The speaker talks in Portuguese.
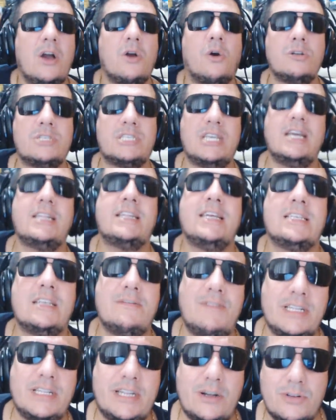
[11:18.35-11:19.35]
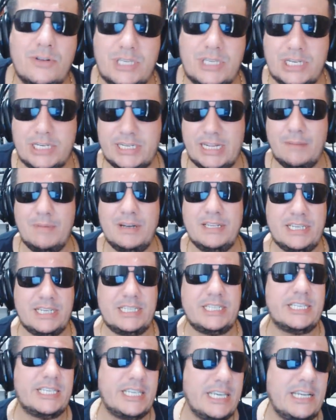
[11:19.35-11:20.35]
Com certeza vai ter o sistema de
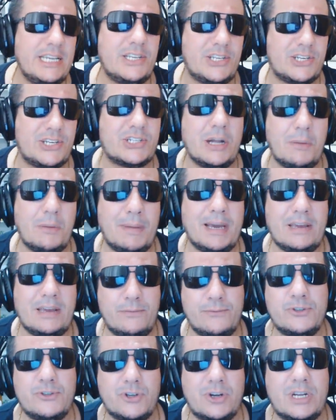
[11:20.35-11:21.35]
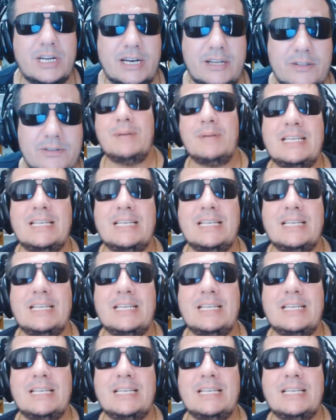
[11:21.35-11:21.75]
seeds também funcionando.